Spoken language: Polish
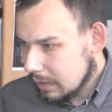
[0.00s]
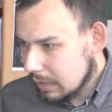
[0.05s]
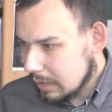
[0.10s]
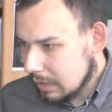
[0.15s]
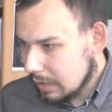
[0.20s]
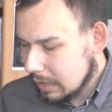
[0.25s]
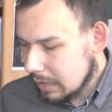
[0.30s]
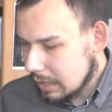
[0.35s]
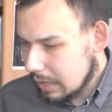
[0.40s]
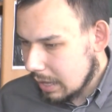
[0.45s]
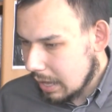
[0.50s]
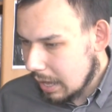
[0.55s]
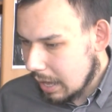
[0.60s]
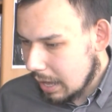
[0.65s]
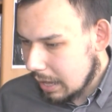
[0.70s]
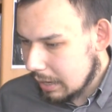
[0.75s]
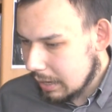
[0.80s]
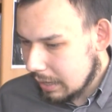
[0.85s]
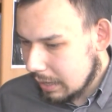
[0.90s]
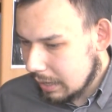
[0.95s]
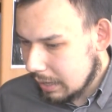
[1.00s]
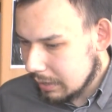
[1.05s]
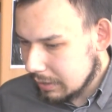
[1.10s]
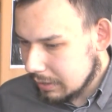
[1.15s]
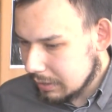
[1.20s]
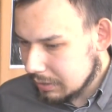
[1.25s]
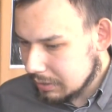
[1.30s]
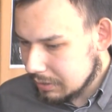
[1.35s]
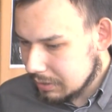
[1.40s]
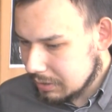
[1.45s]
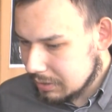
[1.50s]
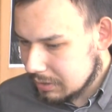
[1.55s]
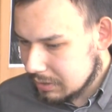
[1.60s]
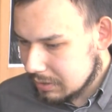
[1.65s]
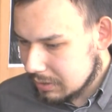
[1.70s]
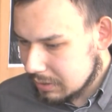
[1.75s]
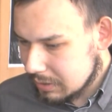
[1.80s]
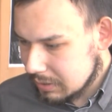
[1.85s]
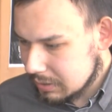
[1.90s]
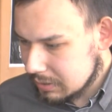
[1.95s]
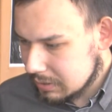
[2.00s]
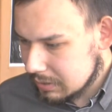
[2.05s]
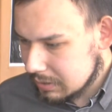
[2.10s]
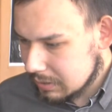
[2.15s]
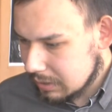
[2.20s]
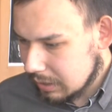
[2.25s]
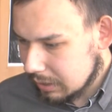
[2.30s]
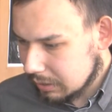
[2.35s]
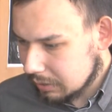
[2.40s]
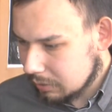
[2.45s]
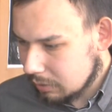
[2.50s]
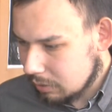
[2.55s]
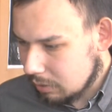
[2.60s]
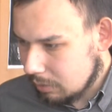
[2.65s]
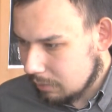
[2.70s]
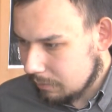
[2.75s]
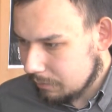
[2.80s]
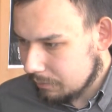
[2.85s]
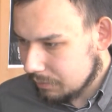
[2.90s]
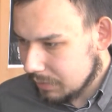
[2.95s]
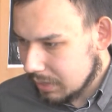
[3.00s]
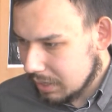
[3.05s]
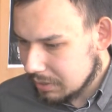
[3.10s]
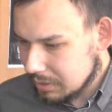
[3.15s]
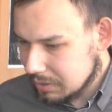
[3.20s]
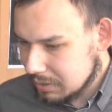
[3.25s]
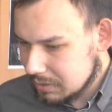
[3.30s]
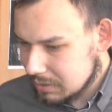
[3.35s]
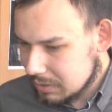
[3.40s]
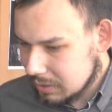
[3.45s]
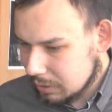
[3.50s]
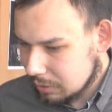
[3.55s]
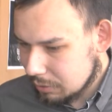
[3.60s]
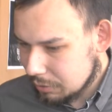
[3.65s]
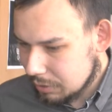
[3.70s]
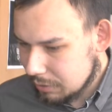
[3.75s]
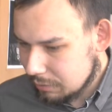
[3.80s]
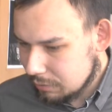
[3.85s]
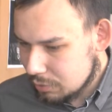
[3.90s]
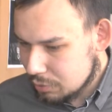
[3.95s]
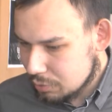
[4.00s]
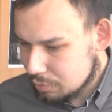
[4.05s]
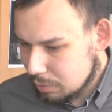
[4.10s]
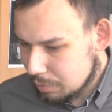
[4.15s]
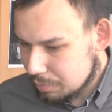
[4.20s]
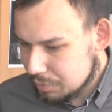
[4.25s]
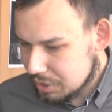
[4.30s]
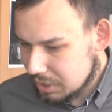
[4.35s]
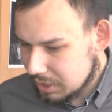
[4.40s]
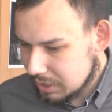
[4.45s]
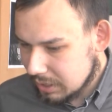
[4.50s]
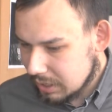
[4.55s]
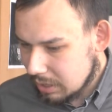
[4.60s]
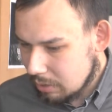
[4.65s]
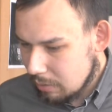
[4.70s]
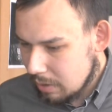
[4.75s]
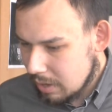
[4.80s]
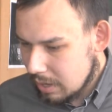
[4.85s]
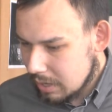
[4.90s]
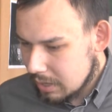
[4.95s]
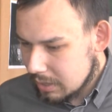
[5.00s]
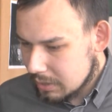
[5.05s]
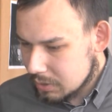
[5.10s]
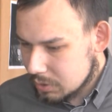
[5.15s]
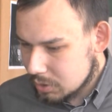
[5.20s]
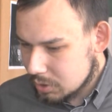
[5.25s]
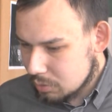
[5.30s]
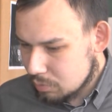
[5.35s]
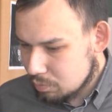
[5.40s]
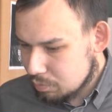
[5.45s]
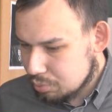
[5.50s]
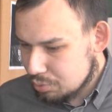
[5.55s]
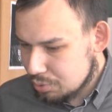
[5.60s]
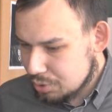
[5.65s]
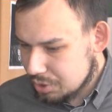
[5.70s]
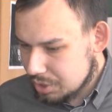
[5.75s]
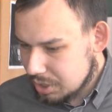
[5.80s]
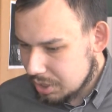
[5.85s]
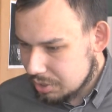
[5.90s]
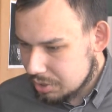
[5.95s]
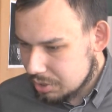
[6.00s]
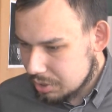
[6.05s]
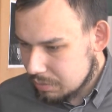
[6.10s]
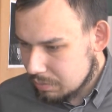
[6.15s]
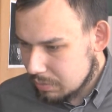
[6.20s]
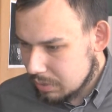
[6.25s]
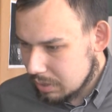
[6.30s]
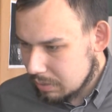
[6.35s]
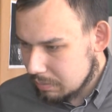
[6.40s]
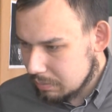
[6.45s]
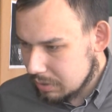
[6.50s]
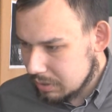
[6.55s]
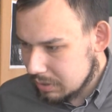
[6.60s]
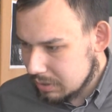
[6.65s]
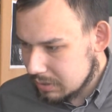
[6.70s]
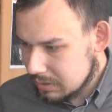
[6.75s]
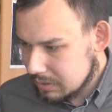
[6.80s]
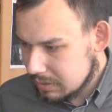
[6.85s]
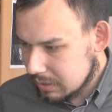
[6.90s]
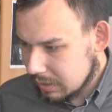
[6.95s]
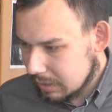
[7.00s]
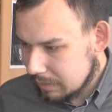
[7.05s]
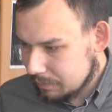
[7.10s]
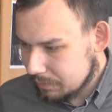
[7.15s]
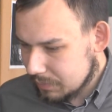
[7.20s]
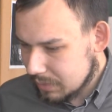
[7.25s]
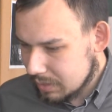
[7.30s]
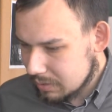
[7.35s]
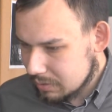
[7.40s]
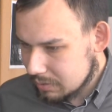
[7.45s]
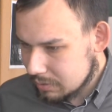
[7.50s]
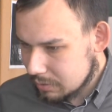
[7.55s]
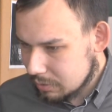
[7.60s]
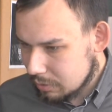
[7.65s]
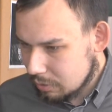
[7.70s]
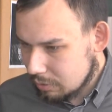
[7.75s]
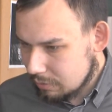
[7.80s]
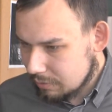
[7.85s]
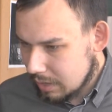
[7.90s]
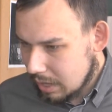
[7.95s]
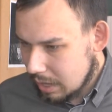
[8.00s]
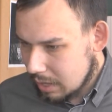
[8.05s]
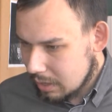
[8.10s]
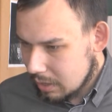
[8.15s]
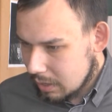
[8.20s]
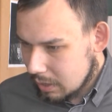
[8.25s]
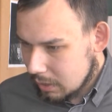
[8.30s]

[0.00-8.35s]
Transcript: e, ale nic z, tego, nic z tego nie wyszło. Przegrał z późniejszym ministrem zdrowia